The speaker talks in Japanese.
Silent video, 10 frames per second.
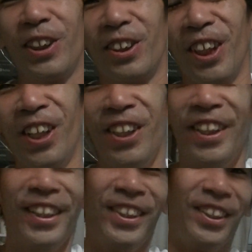すね
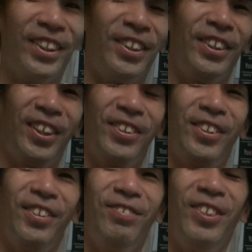あ
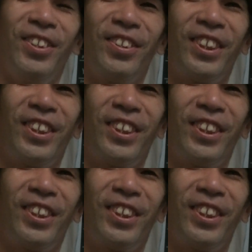のも